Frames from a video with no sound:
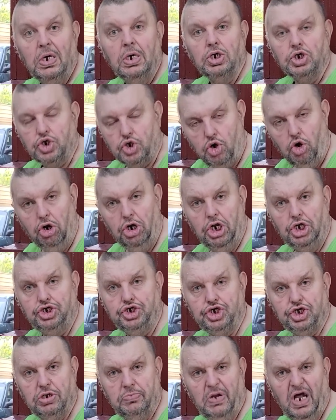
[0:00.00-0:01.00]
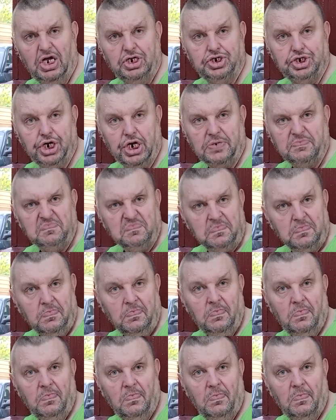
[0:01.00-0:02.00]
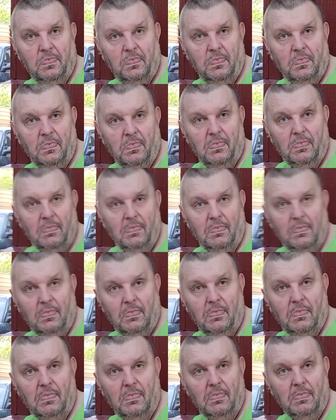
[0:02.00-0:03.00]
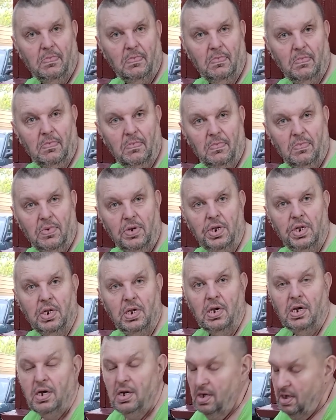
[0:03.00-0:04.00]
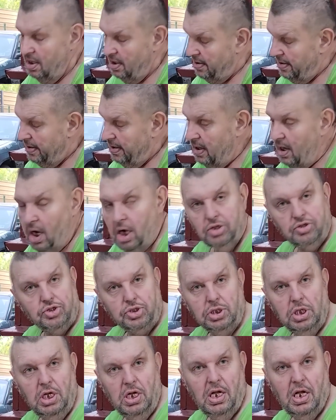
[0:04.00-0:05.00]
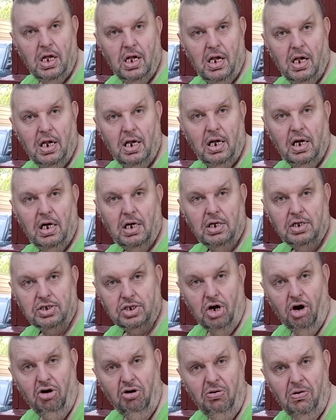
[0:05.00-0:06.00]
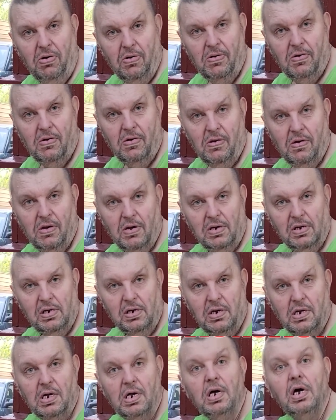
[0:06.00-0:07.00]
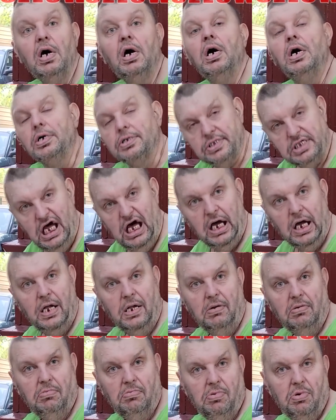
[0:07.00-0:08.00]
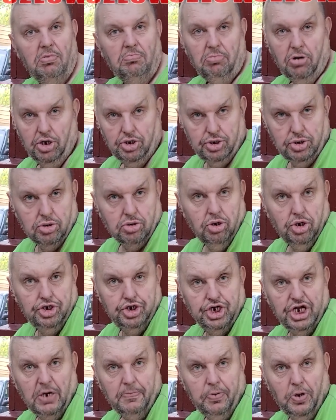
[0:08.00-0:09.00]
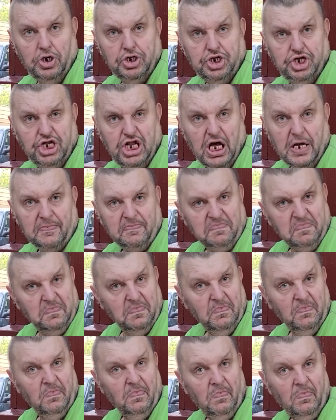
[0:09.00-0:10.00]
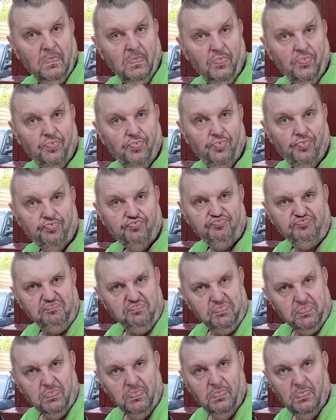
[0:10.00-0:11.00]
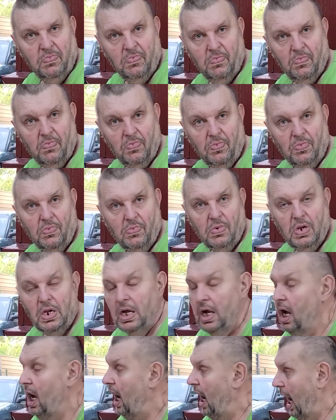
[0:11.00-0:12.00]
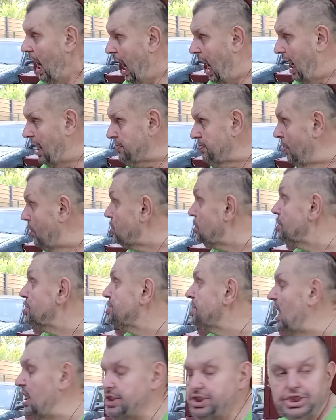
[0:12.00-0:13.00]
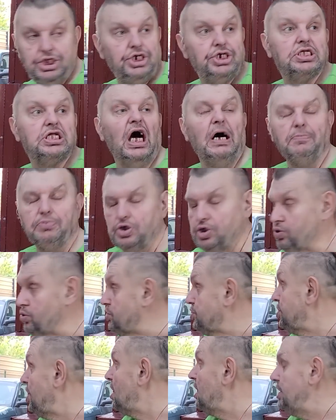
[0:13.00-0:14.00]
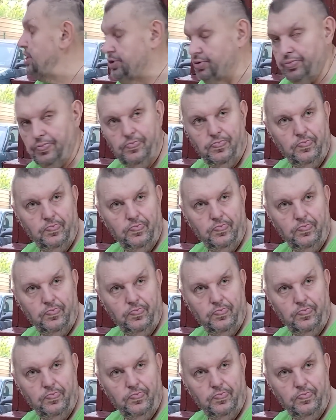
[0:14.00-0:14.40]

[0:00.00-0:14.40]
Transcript: Szkolna 17. Najlepiej tu stać ma. Od 22 do 6 rano. Co? Od 22 do 6 rano. Tak. Godzina policyjna. Tak. Szkolna 17. A może stać i tam przy kościele i tu.